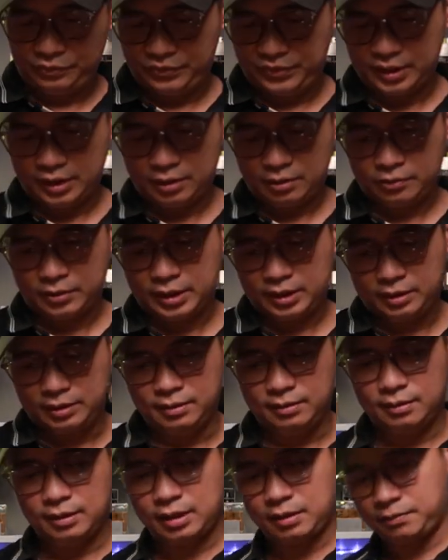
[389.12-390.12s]
Chán hoa thứ
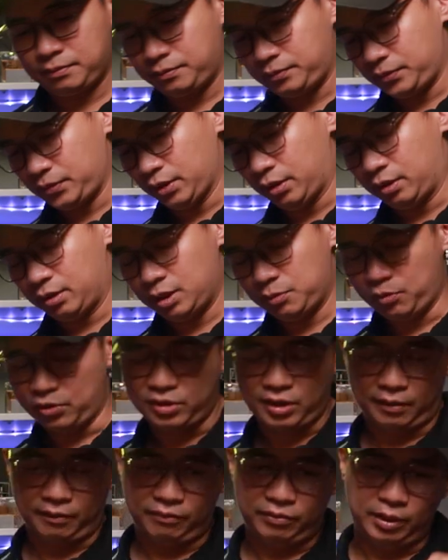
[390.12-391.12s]
năm đó là một
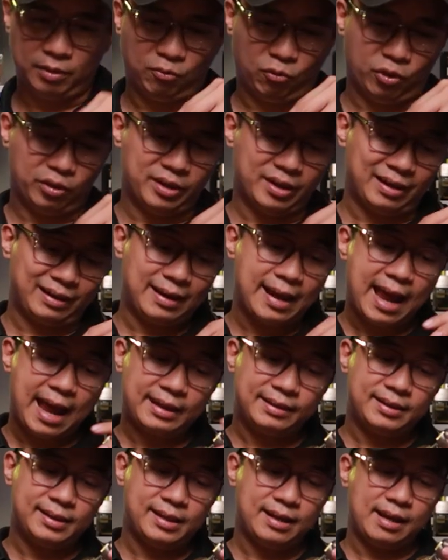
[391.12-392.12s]
sản phẩm của nhà
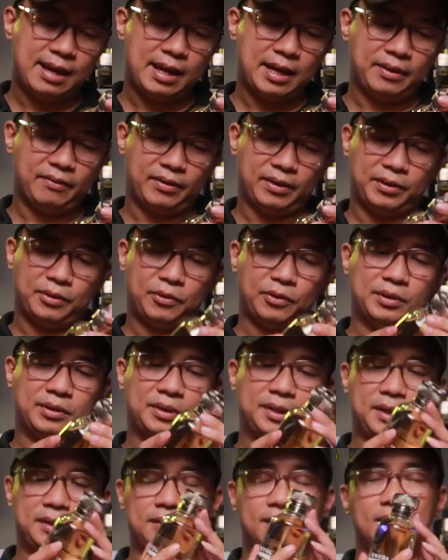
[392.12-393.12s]
Cartier và nó gọi
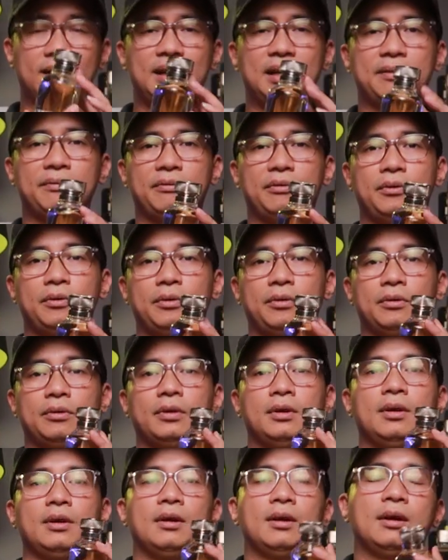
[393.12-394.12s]
tên là Lambo.
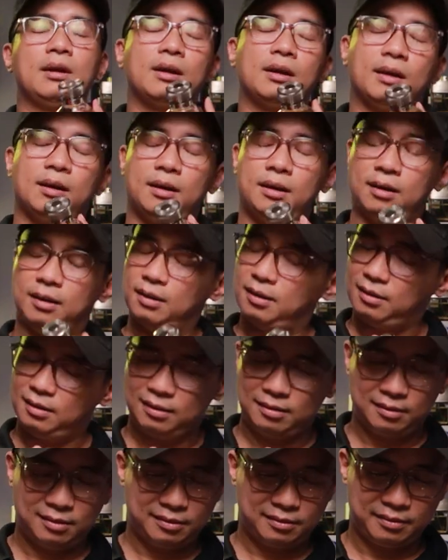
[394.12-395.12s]

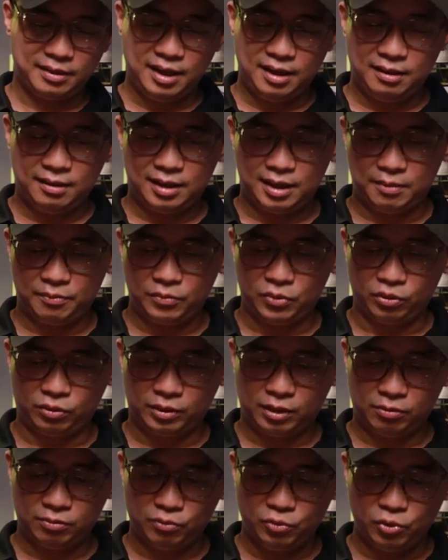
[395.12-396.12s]
Đây là một
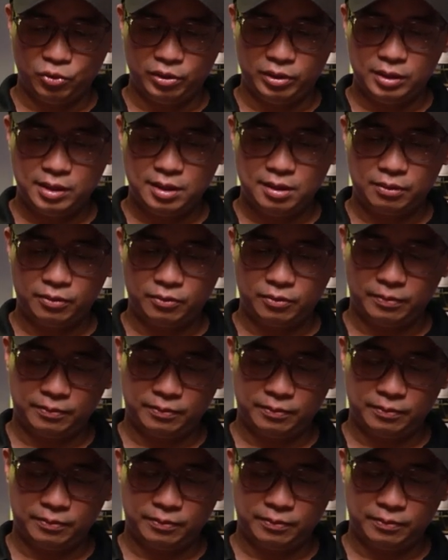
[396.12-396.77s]
tông mùi hương